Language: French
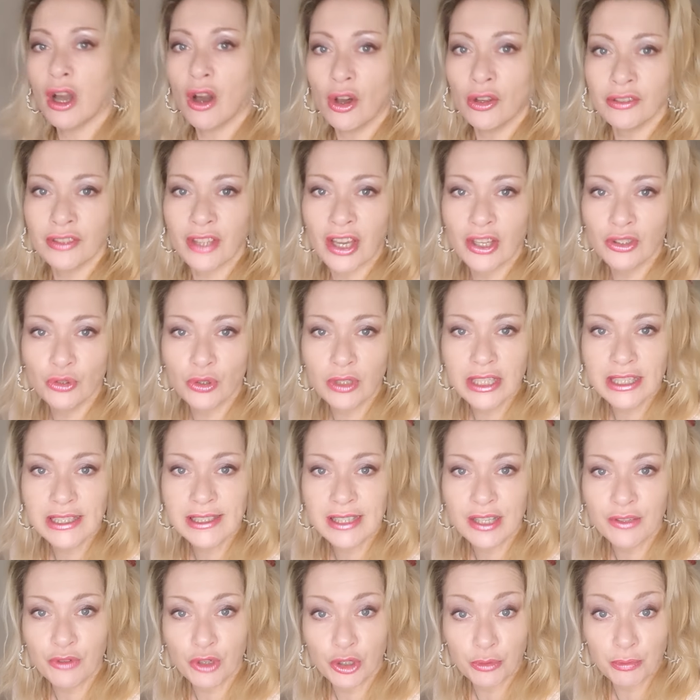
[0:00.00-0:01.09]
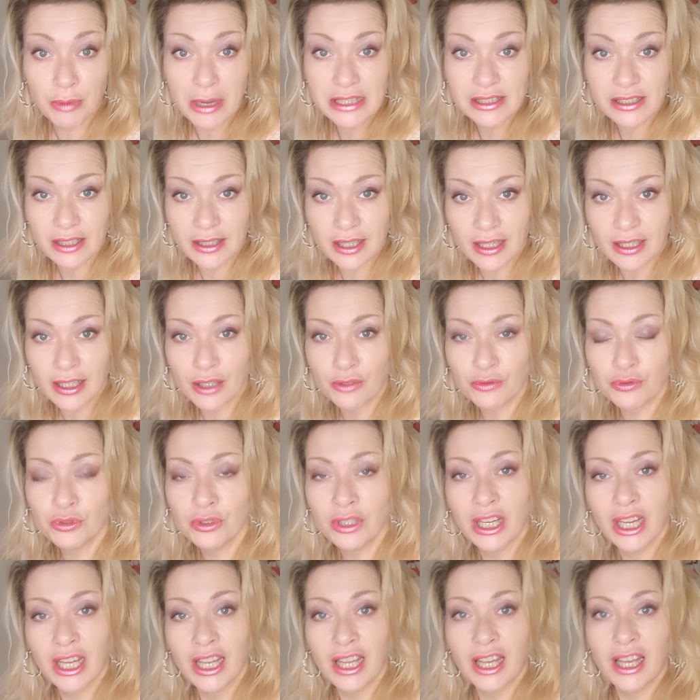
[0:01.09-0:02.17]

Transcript: en train de laisser votre passé derrière vous